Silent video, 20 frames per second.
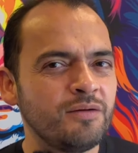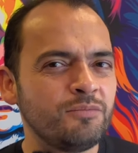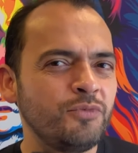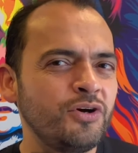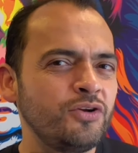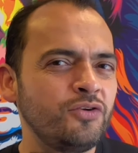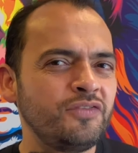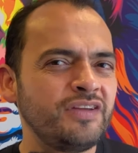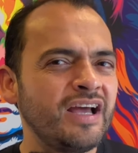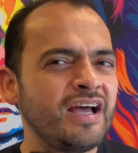
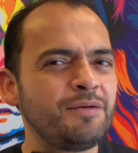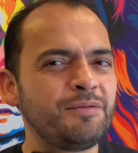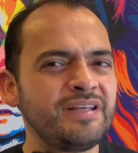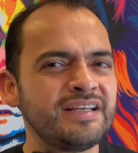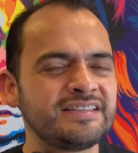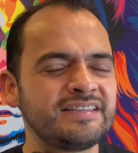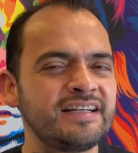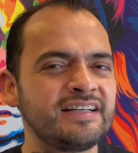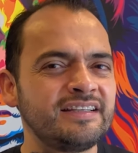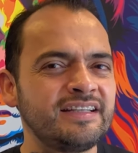Bueno, déjame
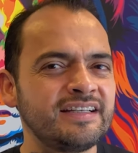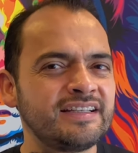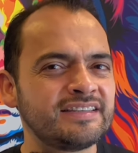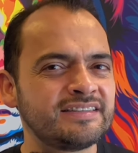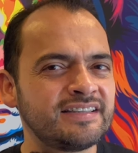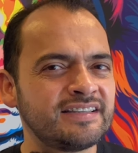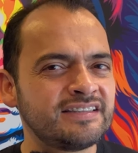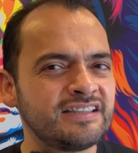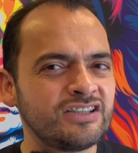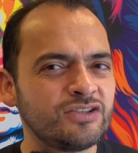decirte que
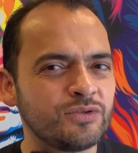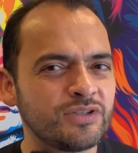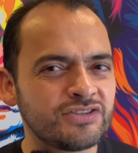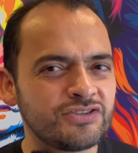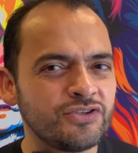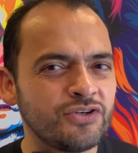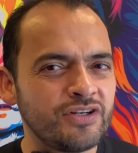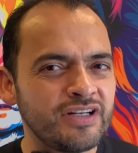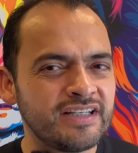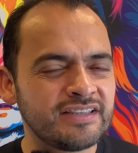estas
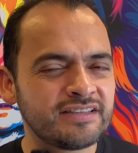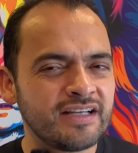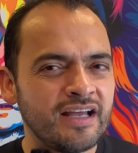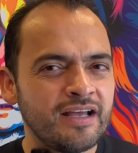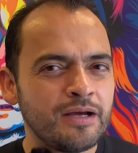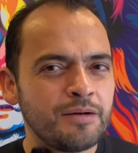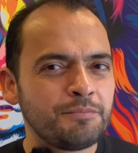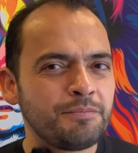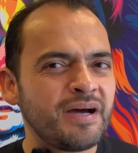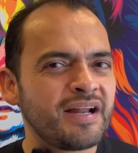situaciones
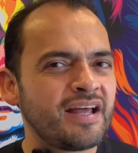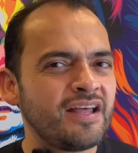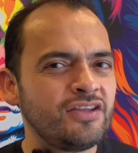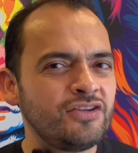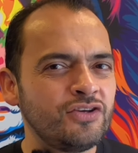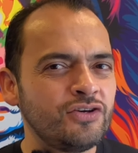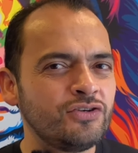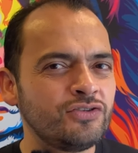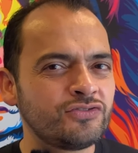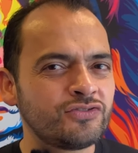para
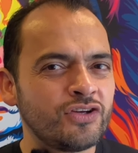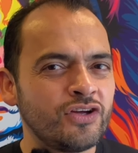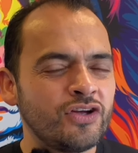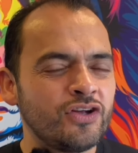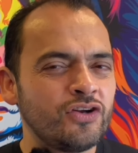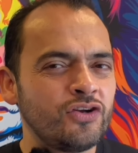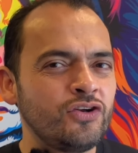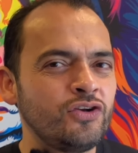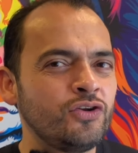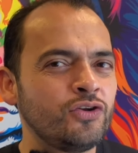Dios
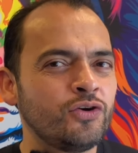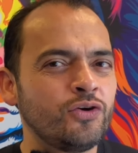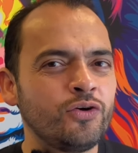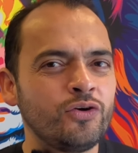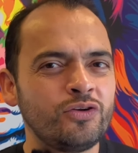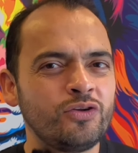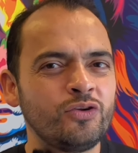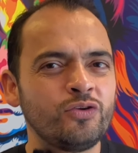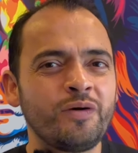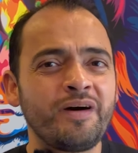
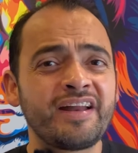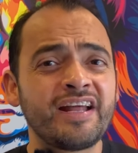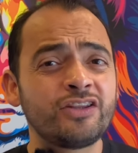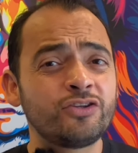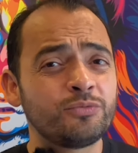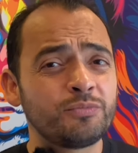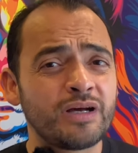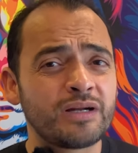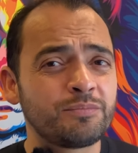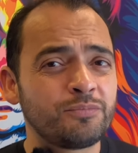no lo van a
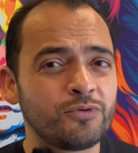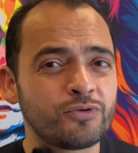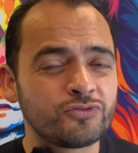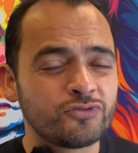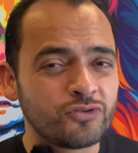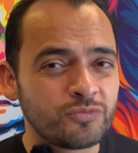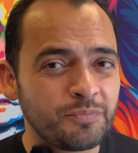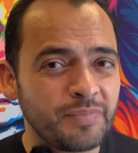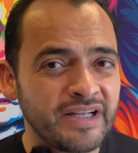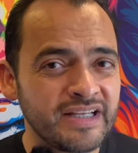tomar por
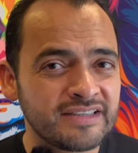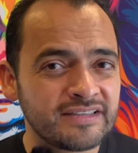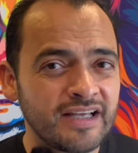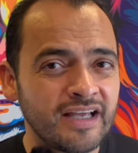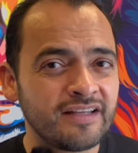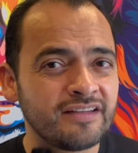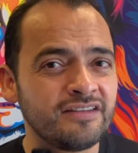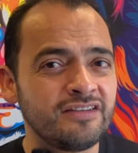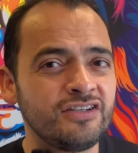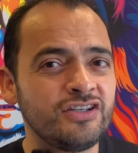
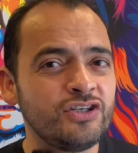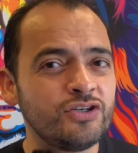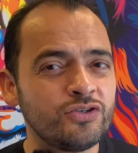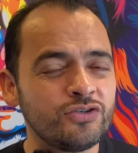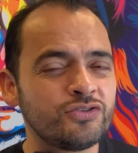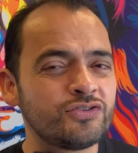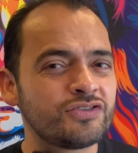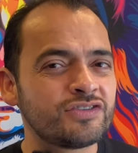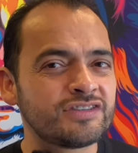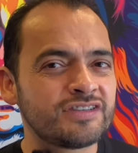sorpresa.
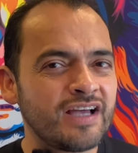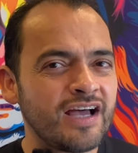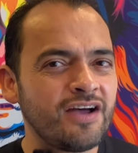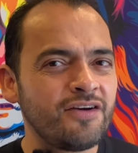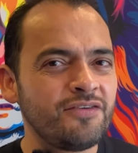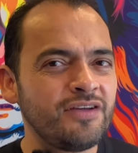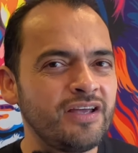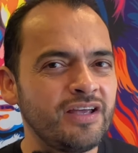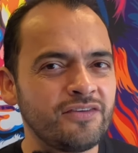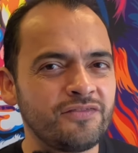Dios
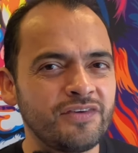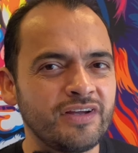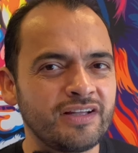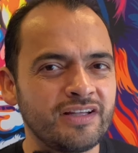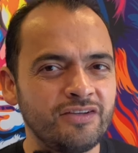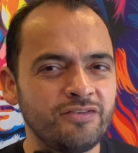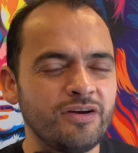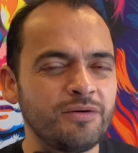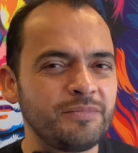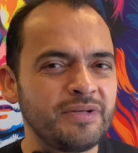sabe
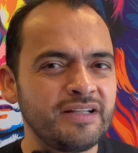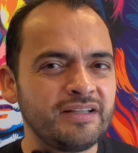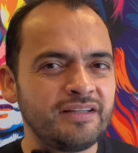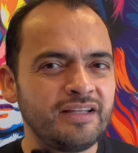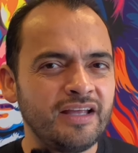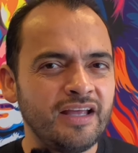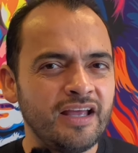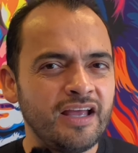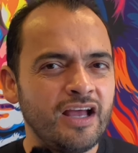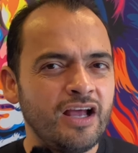
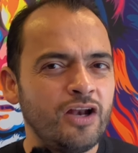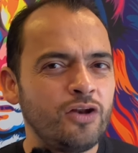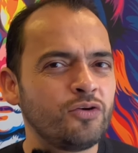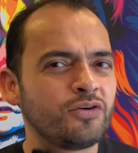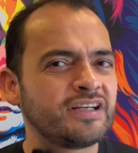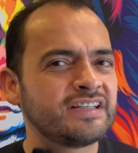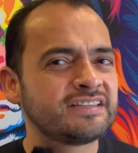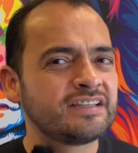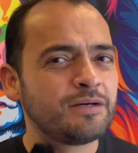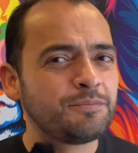efectivamente
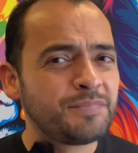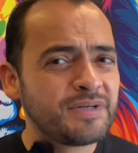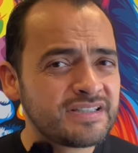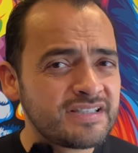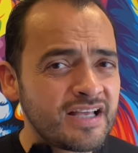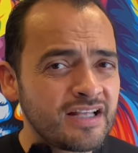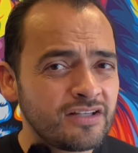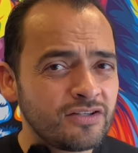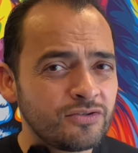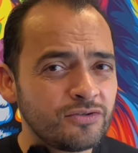lo que está
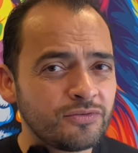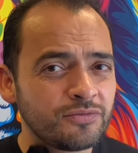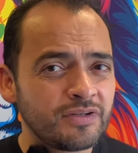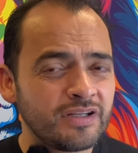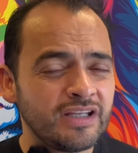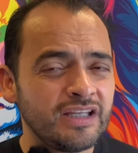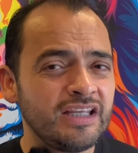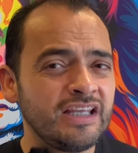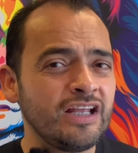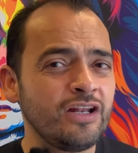pasando
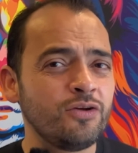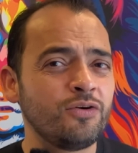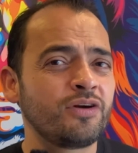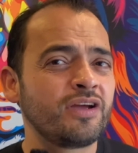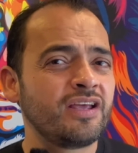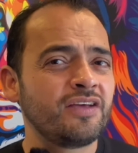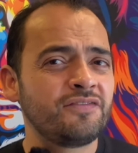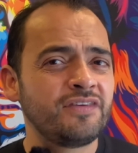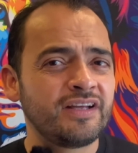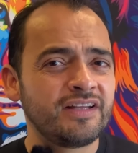y lo
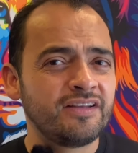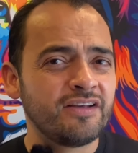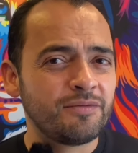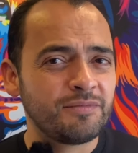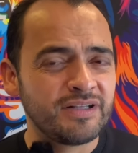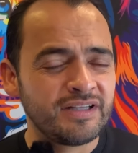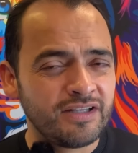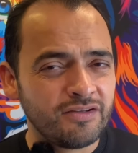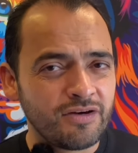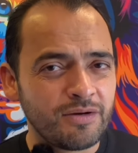que
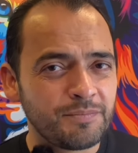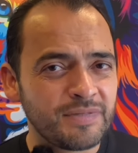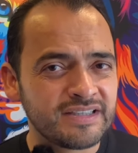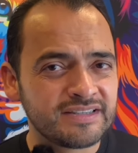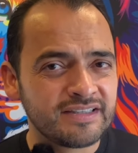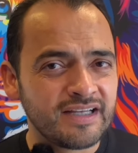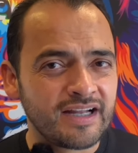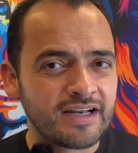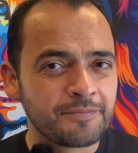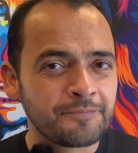efectivamente va a
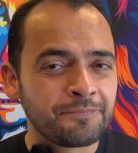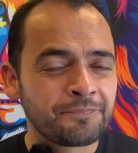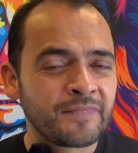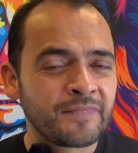pasar.